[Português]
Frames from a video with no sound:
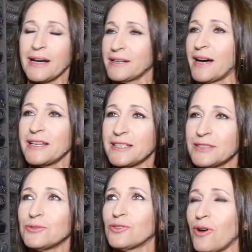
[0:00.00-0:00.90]

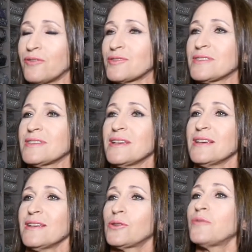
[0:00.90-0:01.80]
angariando novos,
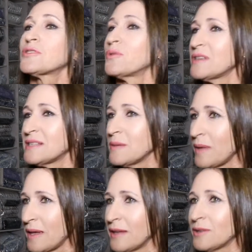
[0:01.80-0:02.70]
novos
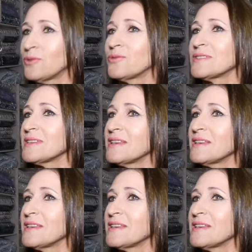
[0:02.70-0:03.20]
conhecimentos